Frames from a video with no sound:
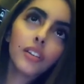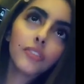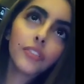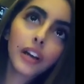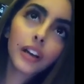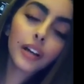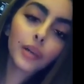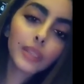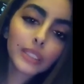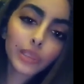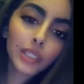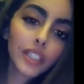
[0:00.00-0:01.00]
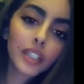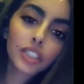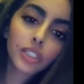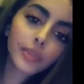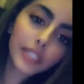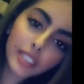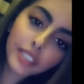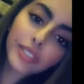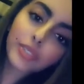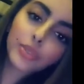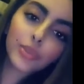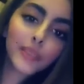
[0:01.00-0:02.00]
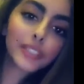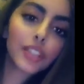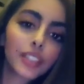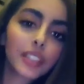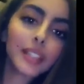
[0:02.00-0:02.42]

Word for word: فبس والله راجع بغير وبرجع